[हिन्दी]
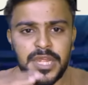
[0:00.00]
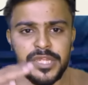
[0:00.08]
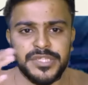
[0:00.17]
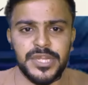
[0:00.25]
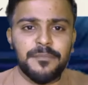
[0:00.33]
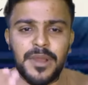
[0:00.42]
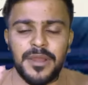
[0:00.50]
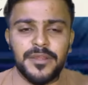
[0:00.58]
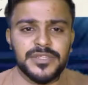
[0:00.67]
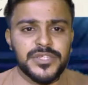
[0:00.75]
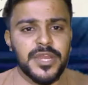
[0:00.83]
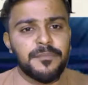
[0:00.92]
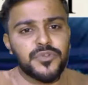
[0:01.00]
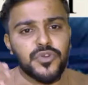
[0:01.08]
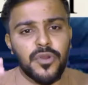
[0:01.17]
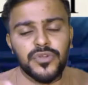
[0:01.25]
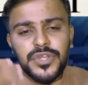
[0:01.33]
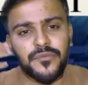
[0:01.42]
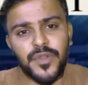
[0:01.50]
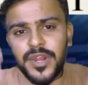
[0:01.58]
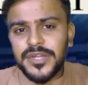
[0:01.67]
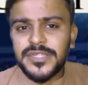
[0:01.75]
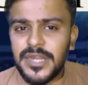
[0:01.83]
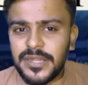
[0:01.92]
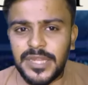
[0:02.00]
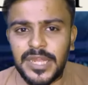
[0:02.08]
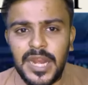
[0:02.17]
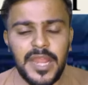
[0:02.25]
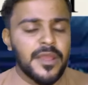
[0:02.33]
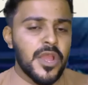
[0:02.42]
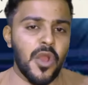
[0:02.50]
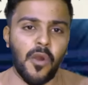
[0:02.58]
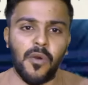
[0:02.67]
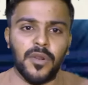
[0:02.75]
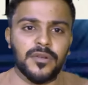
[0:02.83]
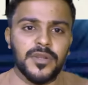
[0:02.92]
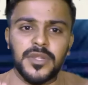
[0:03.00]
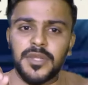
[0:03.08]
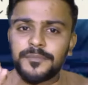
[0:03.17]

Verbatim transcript: स्टेप बाय स्टेप जो है उसकी विकेट्स गिरती नहीं और